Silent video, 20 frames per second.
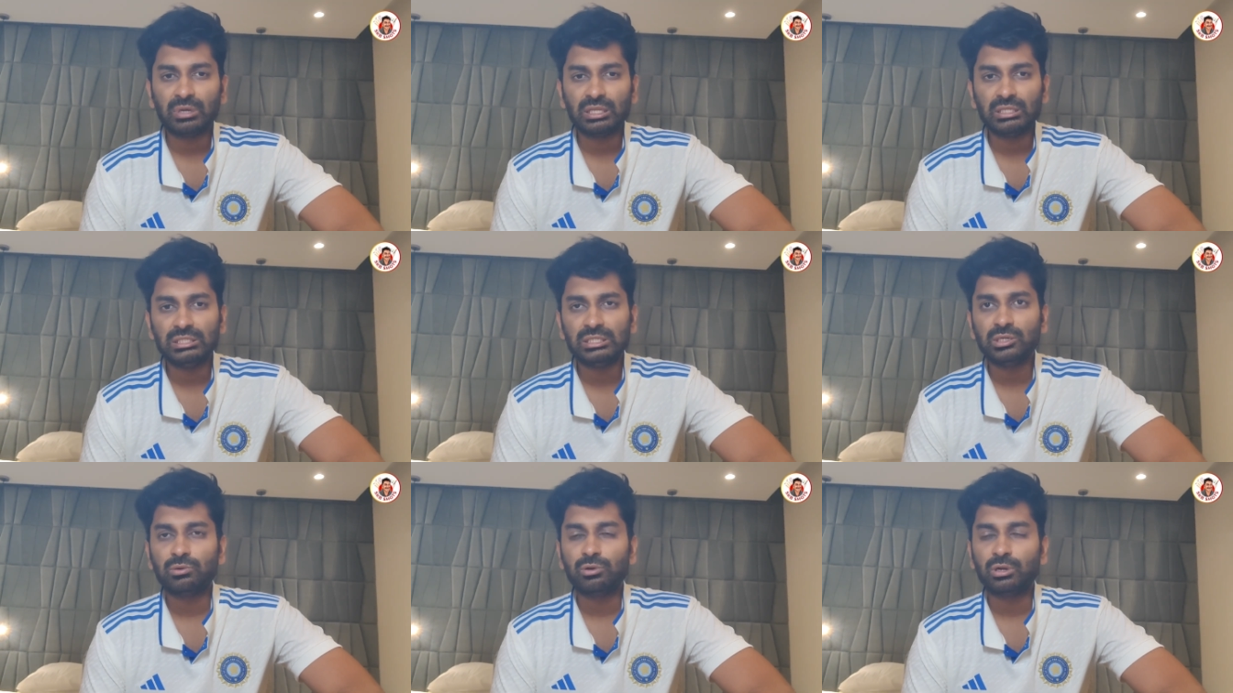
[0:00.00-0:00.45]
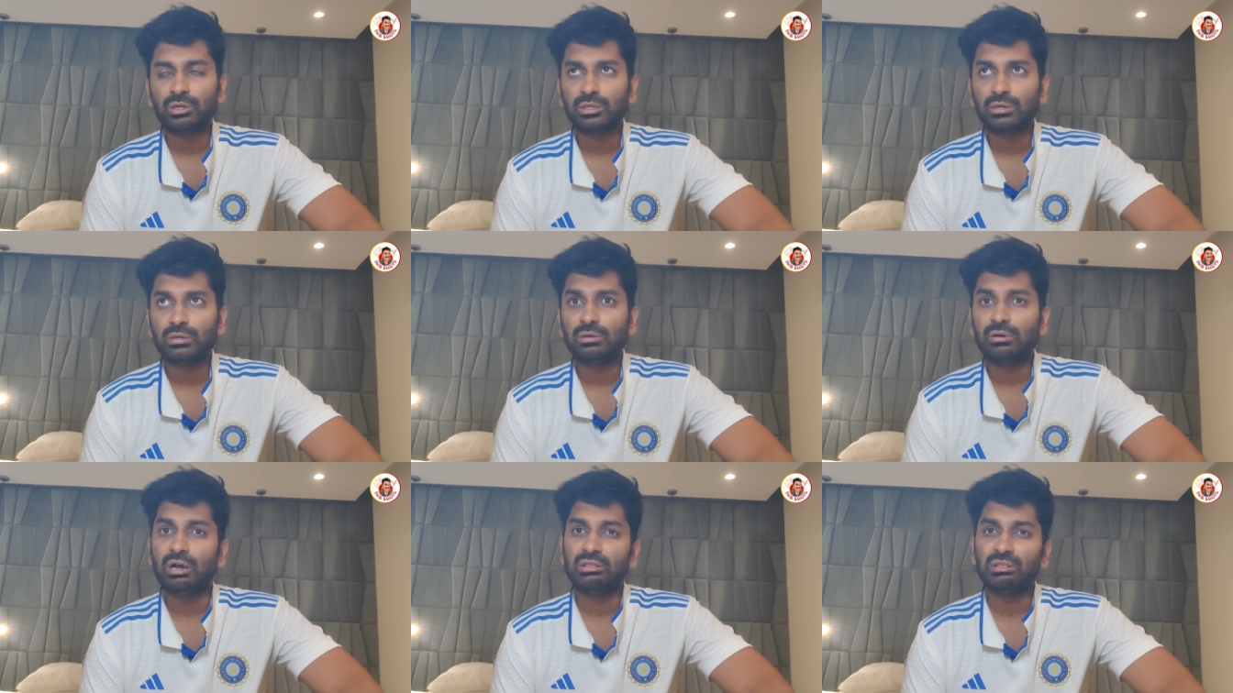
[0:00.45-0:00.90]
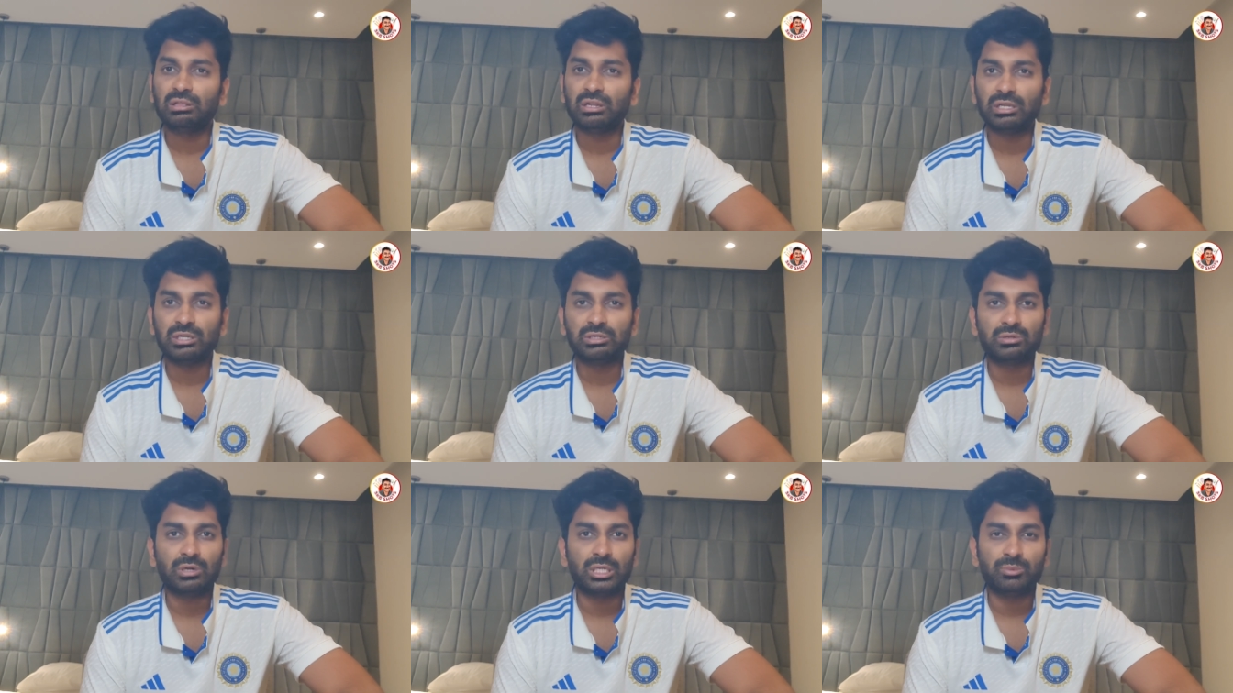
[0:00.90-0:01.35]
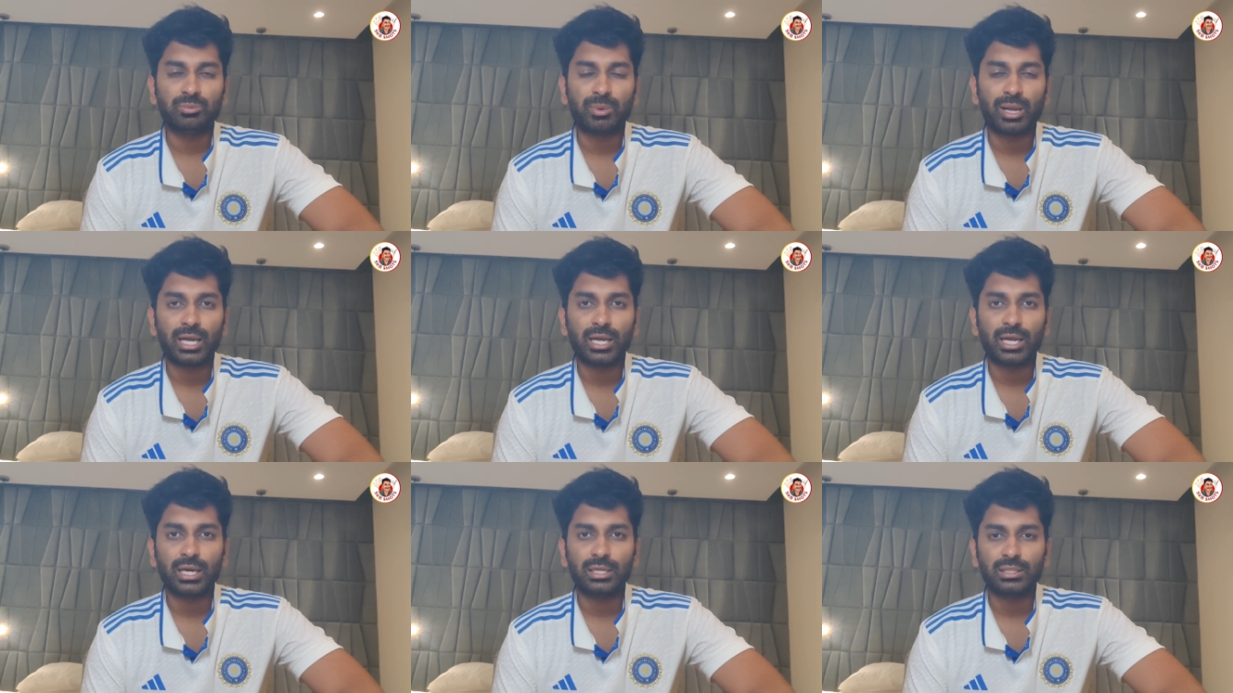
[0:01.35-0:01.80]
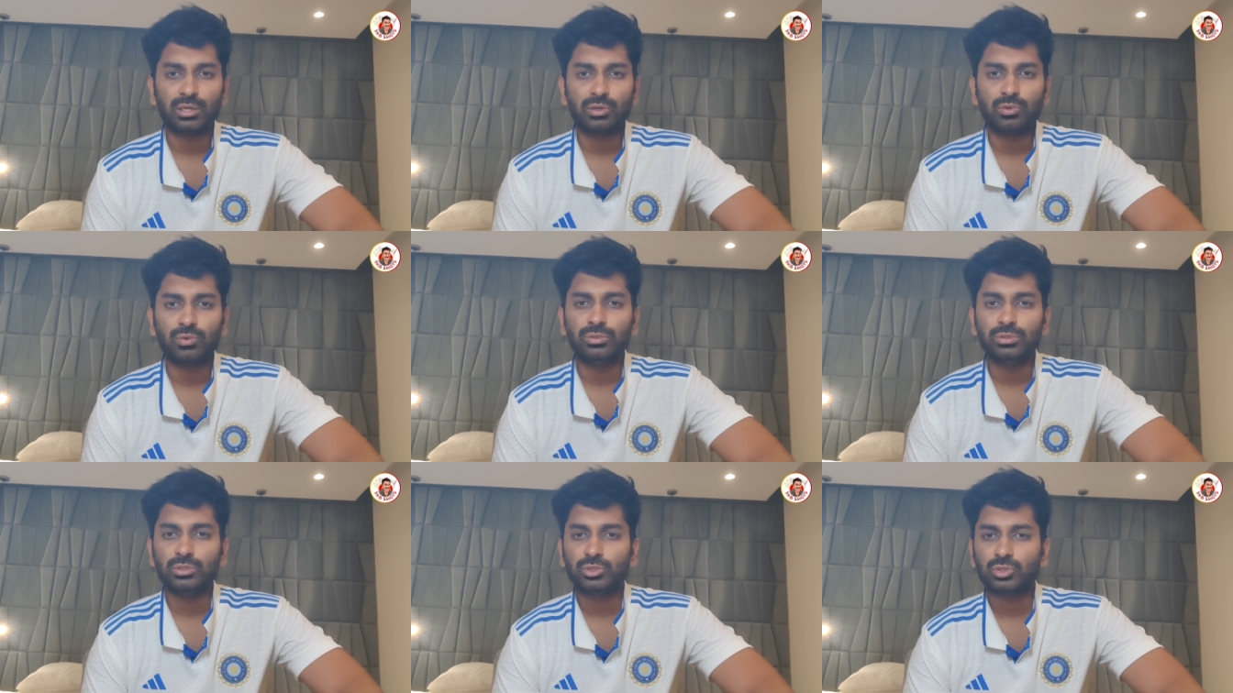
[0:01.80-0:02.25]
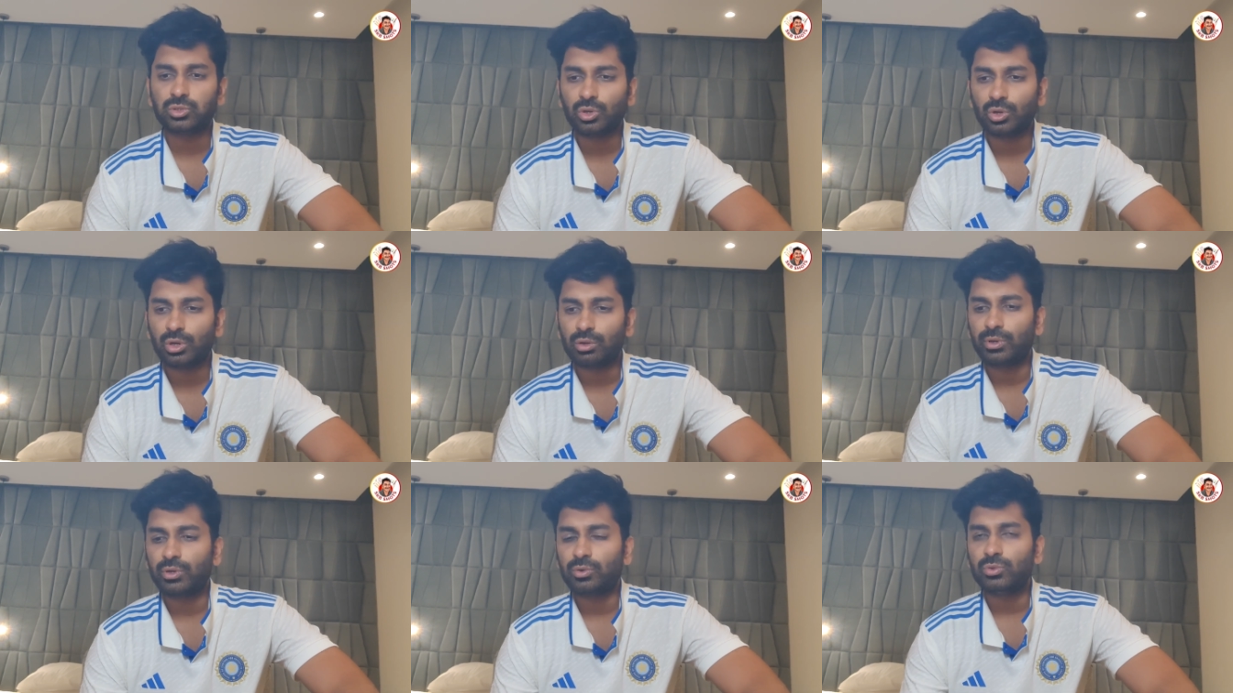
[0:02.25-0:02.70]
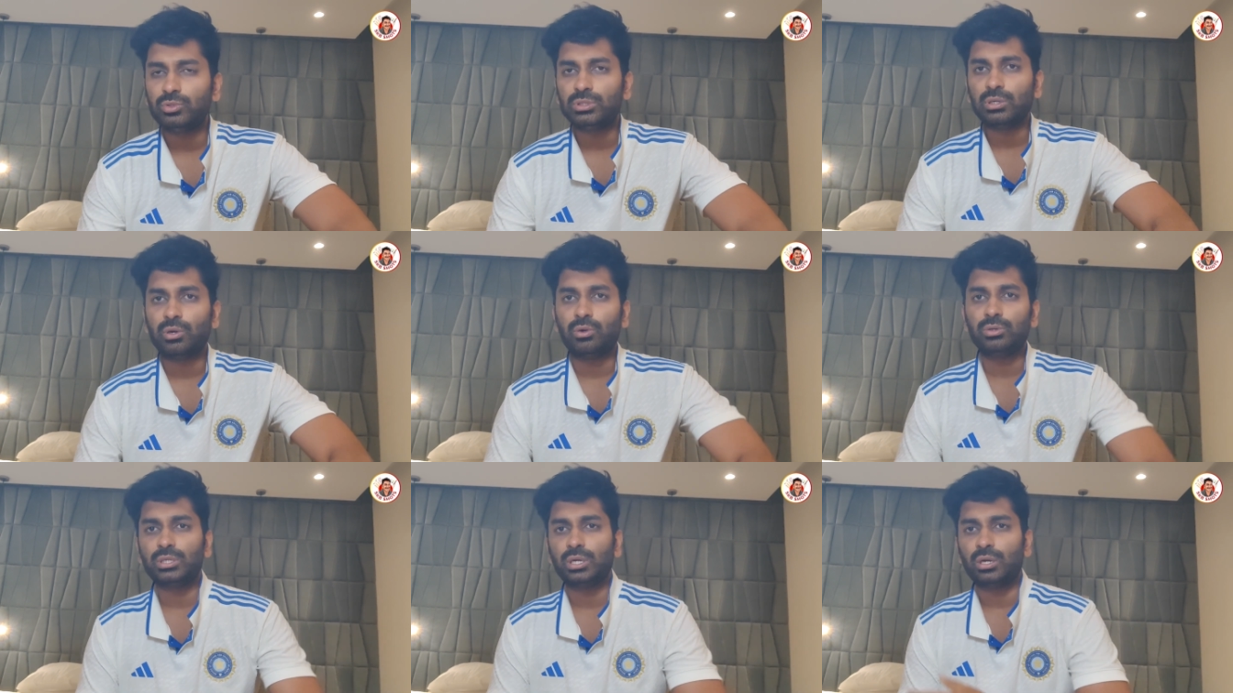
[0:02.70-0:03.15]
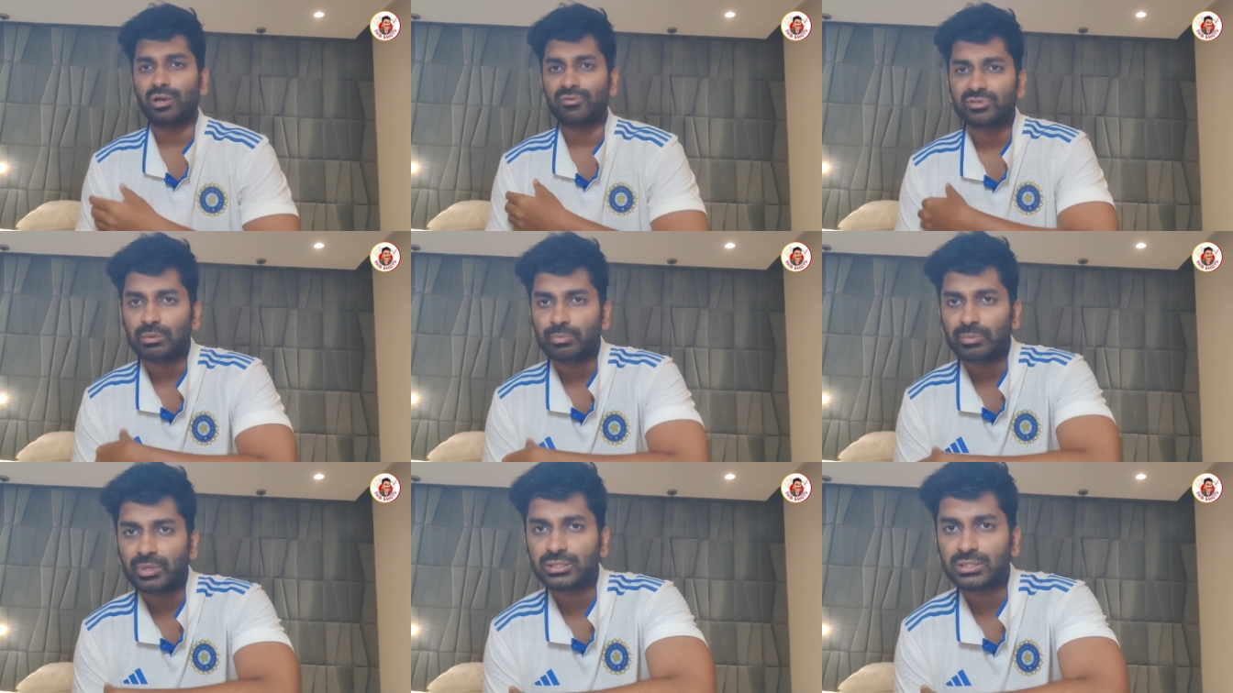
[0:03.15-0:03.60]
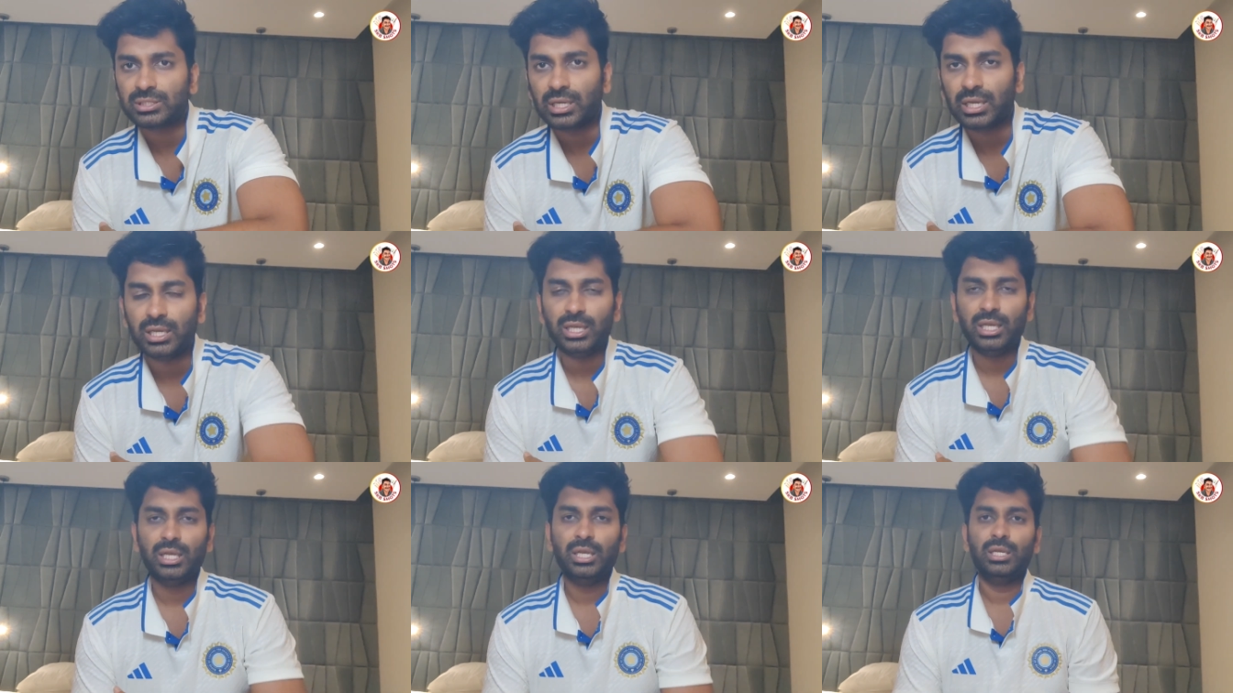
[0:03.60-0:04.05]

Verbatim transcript: మంచి కొడతాడు ఆంధ్ర ద షాట్స్ బాగా ఆడతాడు కొంచెం స్లోవర్ వన్ కొంచెం అవుట్ సైడ్ ఆఫ్ స్టంప్ వేస్తే